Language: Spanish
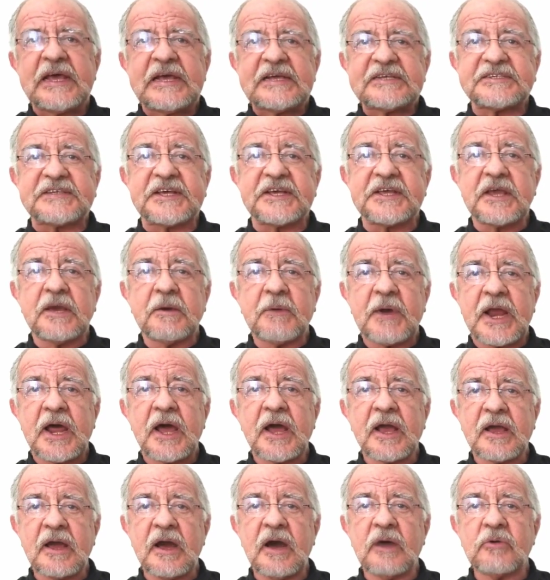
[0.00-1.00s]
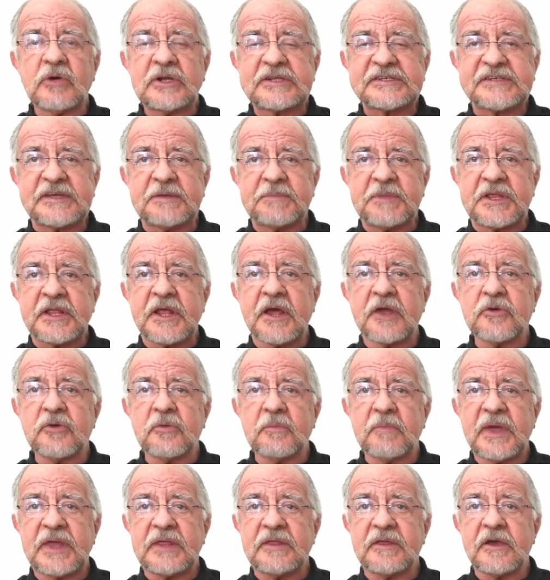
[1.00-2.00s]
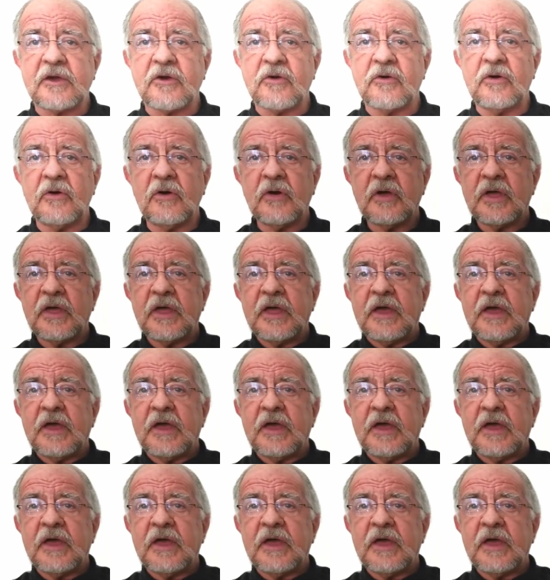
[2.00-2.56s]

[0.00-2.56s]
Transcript: se llevará a cabo el seminario médico